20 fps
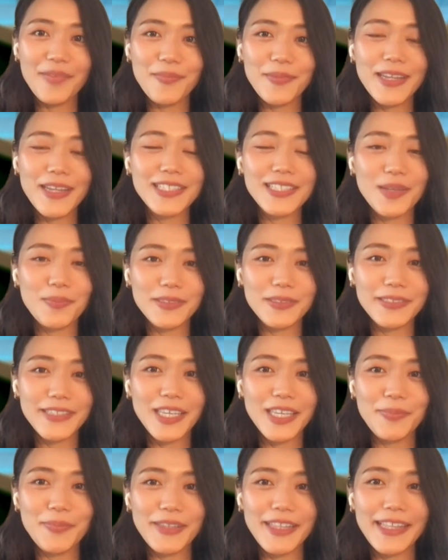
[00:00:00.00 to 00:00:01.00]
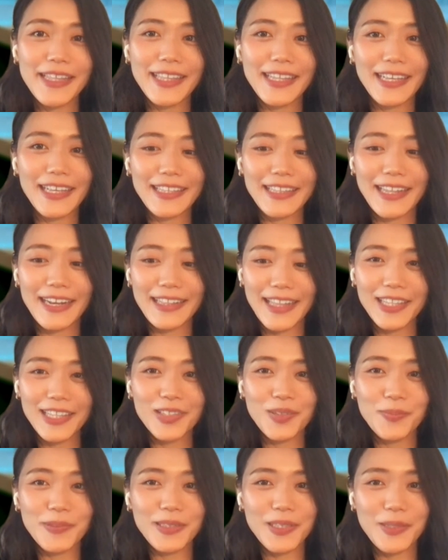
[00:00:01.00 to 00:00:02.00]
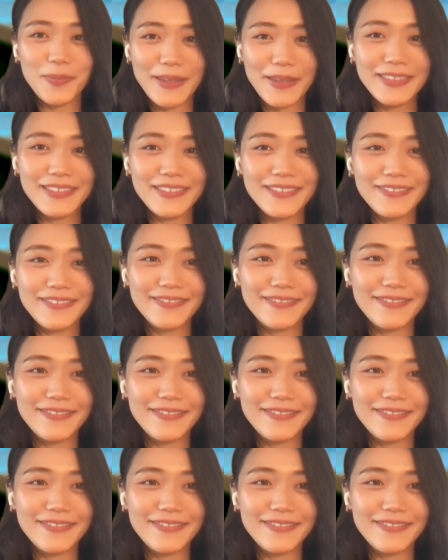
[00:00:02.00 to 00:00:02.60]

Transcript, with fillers: 皆さんもぜひ見ていただけたらなと思ってます。